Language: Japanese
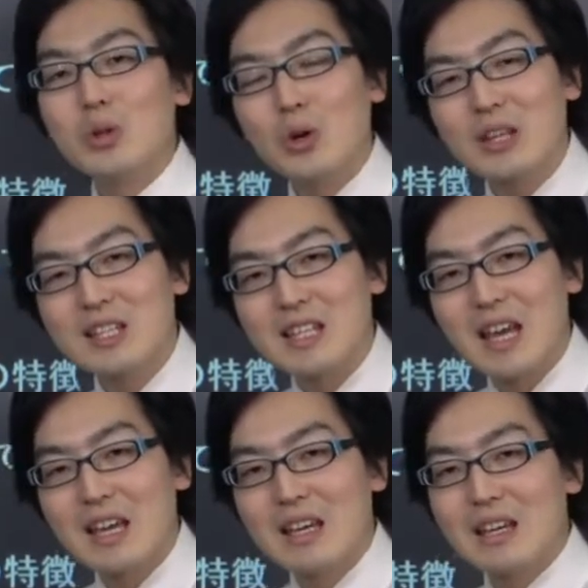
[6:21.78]
動です
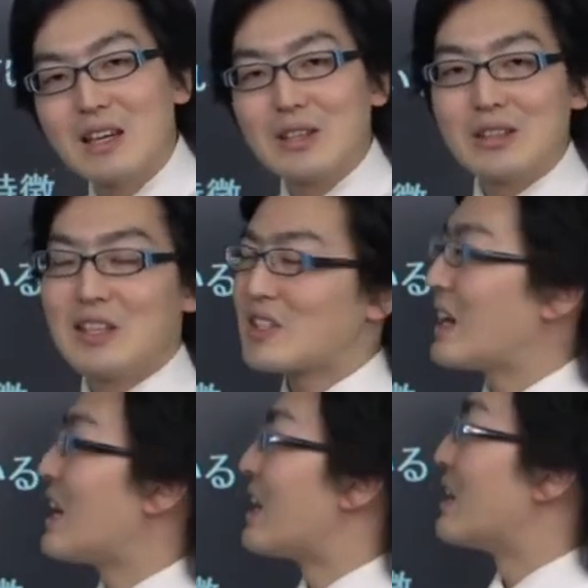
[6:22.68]
ねですか
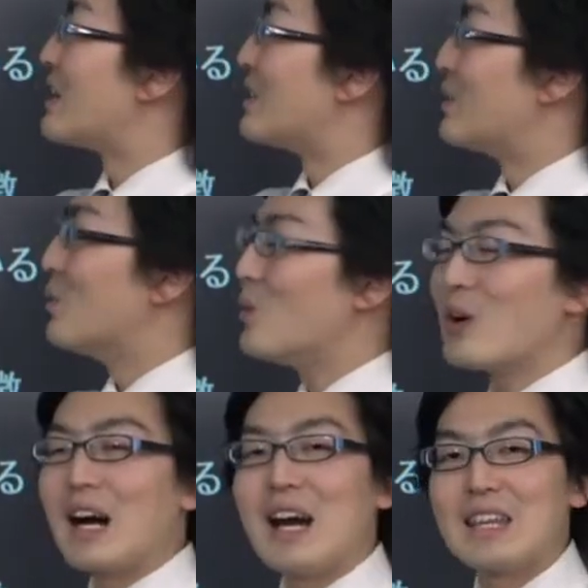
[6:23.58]
ら動
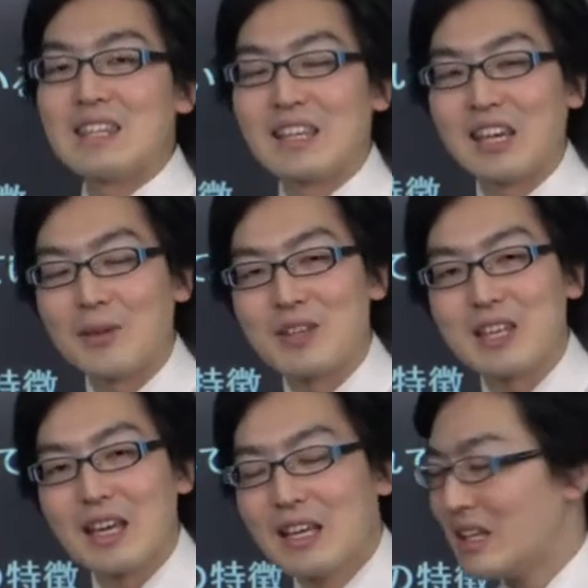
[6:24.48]
が入ってなきゃいけませ
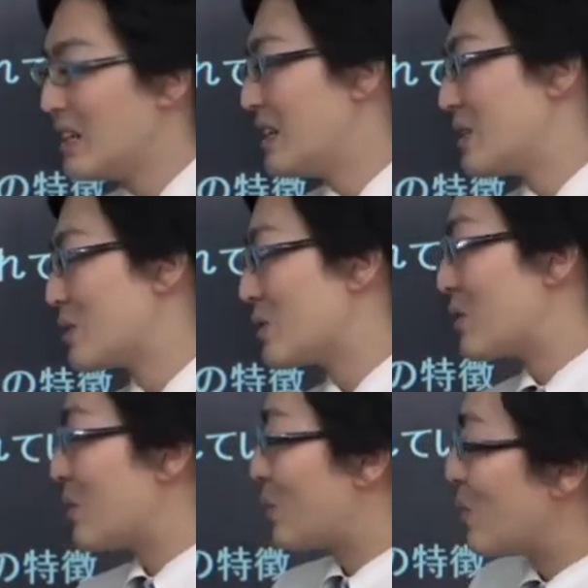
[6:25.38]
んそうす
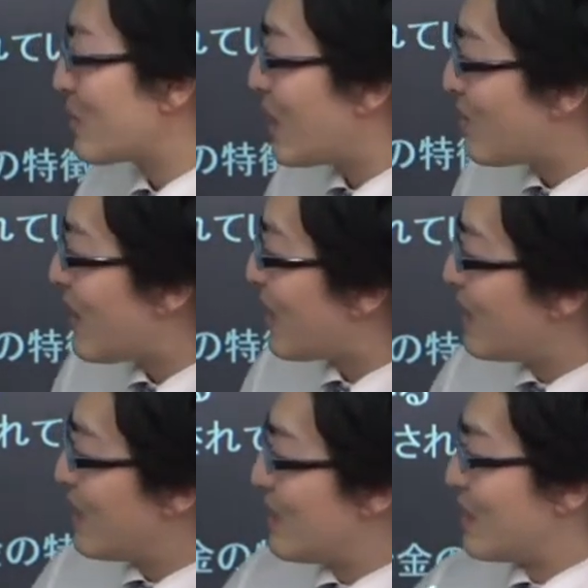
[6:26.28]
ると今回は
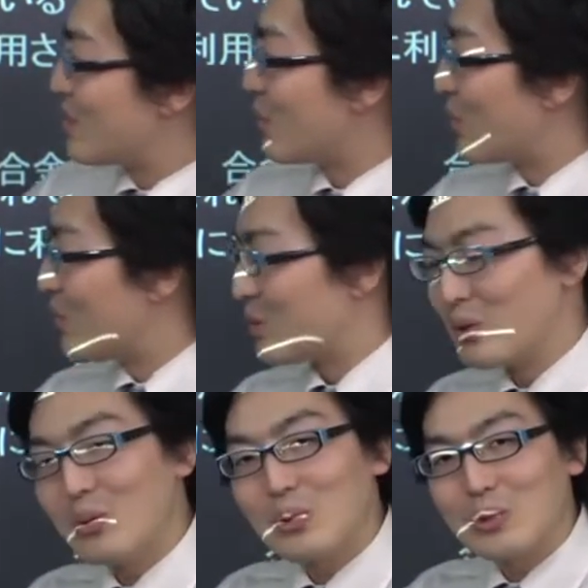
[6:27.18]
そう
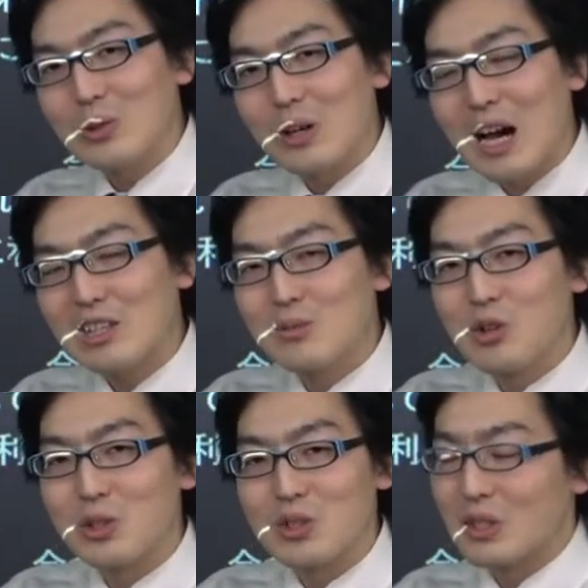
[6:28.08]
銅とあとも
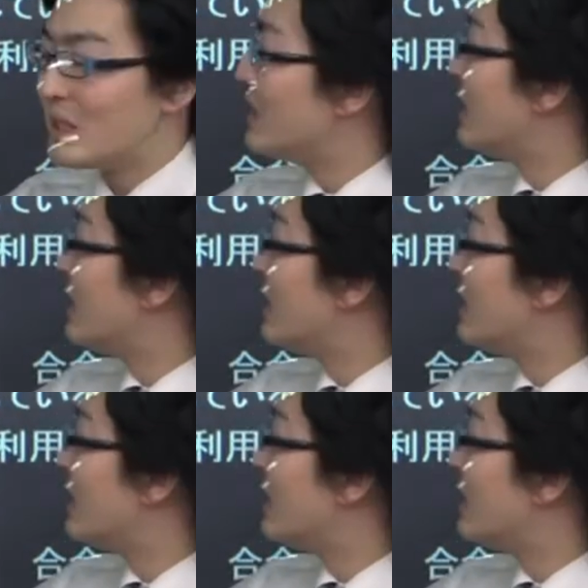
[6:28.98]
う一つ